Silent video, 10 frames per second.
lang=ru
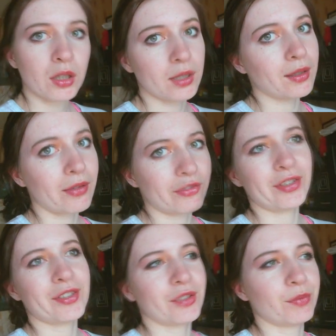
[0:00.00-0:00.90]
И главное
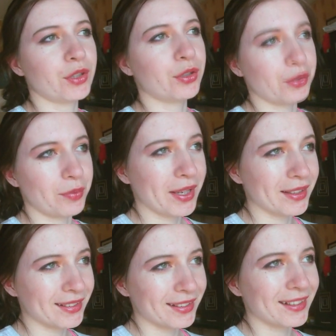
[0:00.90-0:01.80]
не забыть
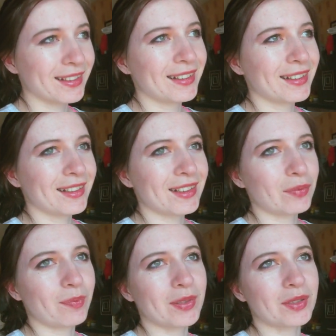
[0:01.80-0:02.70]
документы,
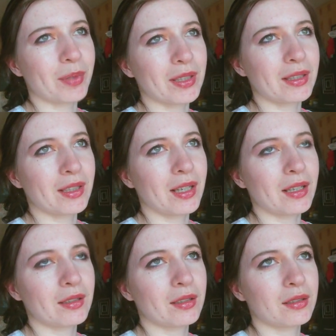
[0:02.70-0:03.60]
паспорта,